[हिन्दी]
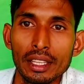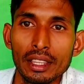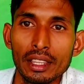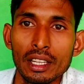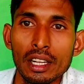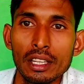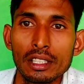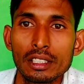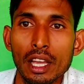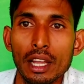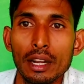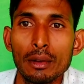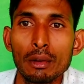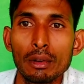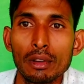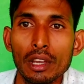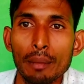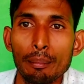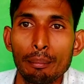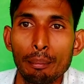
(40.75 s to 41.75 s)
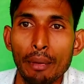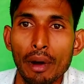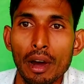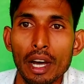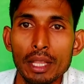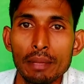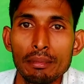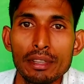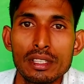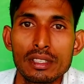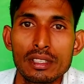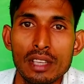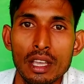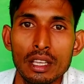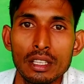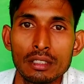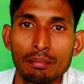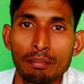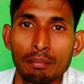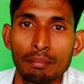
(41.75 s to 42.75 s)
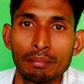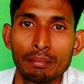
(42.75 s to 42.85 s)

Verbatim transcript: इतने सालों के बाद भी सेंस